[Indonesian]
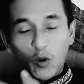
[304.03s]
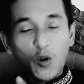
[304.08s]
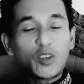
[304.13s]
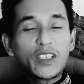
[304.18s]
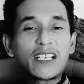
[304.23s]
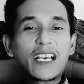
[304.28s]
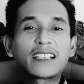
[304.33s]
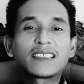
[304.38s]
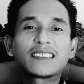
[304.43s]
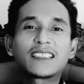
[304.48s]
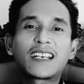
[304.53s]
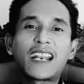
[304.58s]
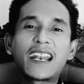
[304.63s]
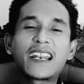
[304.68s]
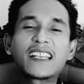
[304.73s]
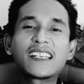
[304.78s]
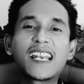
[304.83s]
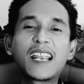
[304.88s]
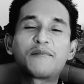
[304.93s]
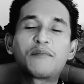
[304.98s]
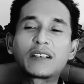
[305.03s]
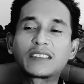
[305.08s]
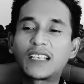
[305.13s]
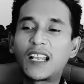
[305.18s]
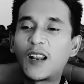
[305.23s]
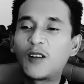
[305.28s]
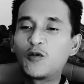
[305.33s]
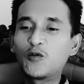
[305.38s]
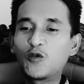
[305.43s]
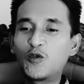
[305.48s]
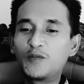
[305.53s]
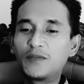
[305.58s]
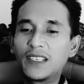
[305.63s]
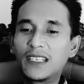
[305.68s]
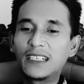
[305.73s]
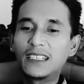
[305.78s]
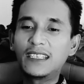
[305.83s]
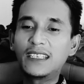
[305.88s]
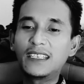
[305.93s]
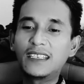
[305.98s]
logika sederhana dalam masalah hukum.
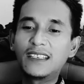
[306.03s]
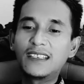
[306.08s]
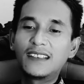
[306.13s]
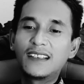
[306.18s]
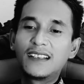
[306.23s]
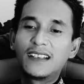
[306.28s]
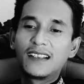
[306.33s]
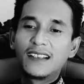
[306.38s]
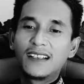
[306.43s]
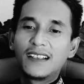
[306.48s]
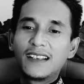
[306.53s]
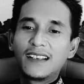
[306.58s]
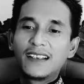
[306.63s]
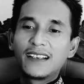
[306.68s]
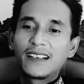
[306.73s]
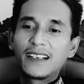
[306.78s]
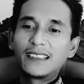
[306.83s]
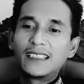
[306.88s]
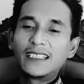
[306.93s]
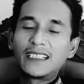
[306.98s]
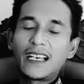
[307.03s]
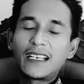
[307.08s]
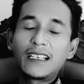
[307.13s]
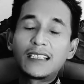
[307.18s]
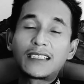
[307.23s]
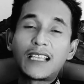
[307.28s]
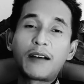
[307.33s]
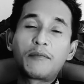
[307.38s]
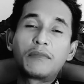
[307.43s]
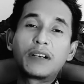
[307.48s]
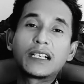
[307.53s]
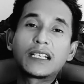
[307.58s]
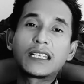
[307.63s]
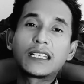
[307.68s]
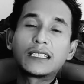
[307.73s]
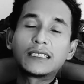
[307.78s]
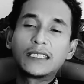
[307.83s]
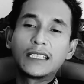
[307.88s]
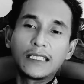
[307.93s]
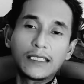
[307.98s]
Jadi ketika kita
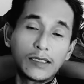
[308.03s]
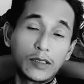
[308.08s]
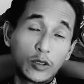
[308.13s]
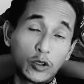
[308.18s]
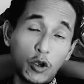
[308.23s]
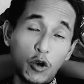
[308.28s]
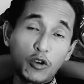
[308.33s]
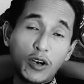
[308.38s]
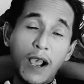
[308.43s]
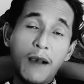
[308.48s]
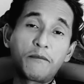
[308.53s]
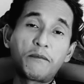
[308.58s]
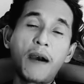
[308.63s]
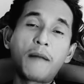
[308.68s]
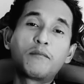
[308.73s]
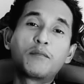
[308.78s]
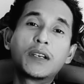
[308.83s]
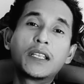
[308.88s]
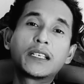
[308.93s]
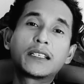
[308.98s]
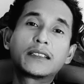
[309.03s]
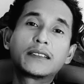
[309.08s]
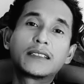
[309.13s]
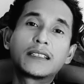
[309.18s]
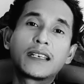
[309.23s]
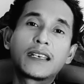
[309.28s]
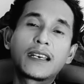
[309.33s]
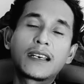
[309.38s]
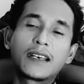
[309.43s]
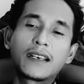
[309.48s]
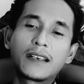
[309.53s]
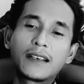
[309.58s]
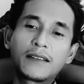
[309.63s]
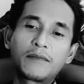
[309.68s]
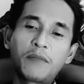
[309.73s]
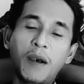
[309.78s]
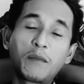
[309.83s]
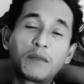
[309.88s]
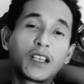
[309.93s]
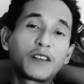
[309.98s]
mengkritik seorang publik ya,
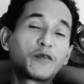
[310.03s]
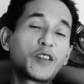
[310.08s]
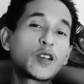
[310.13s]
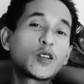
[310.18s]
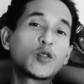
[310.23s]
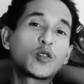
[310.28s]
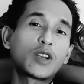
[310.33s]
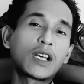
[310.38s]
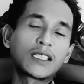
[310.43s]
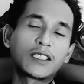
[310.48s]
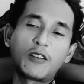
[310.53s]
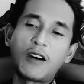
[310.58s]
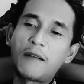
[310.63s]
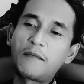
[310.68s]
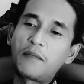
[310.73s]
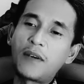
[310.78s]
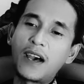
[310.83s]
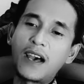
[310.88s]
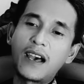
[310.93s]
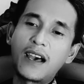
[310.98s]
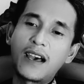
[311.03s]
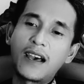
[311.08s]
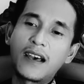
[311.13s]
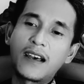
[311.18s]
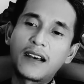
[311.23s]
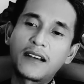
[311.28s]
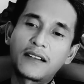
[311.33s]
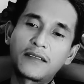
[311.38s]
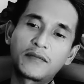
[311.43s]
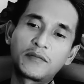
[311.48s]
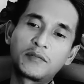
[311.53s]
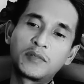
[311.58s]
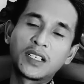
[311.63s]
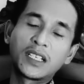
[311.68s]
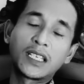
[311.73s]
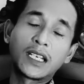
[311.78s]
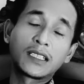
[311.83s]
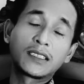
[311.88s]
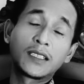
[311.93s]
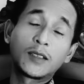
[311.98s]
public figure atau apa,
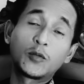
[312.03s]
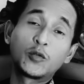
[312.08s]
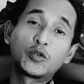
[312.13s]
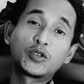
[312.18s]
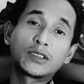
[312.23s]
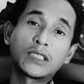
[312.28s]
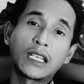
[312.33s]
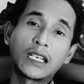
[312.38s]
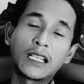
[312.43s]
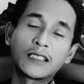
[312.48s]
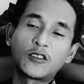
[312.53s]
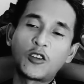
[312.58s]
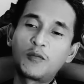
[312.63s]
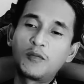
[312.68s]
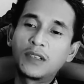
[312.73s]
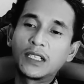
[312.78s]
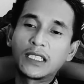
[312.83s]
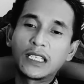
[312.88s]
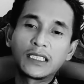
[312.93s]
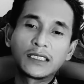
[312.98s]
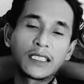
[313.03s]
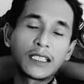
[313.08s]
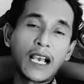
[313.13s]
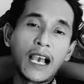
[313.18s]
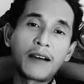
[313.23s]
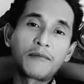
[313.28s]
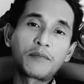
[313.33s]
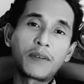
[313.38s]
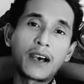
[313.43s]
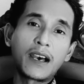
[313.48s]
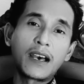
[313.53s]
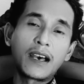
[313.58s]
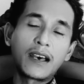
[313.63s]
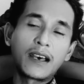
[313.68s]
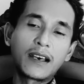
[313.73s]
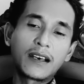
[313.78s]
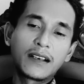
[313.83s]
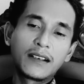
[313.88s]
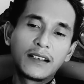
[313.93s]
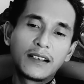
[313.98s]
mengkritik ustadz atau mengkritik
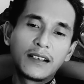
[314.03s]
apa,